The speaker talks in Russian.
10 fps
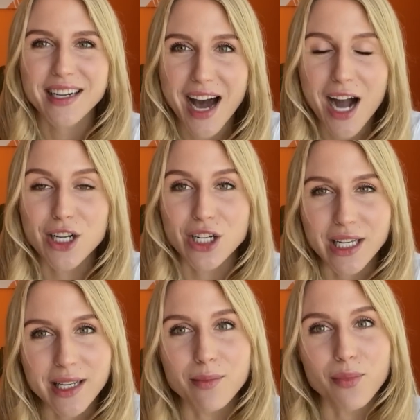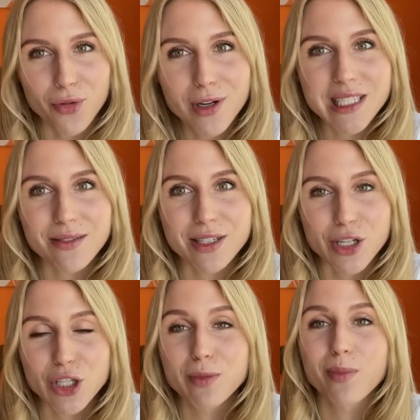как же им пользоваться,
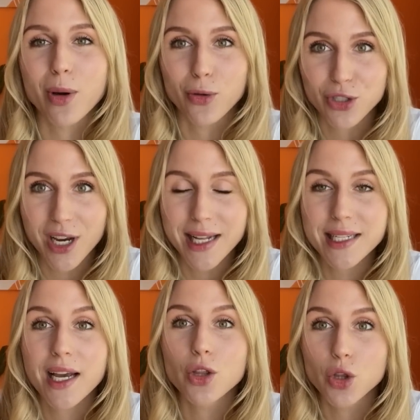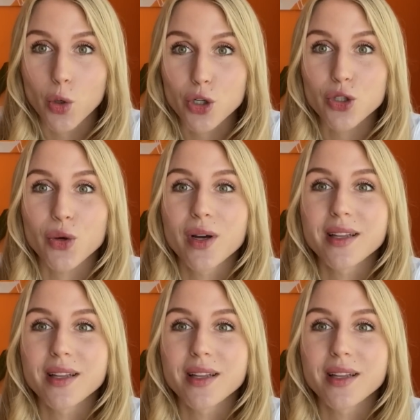чтобы получать то, что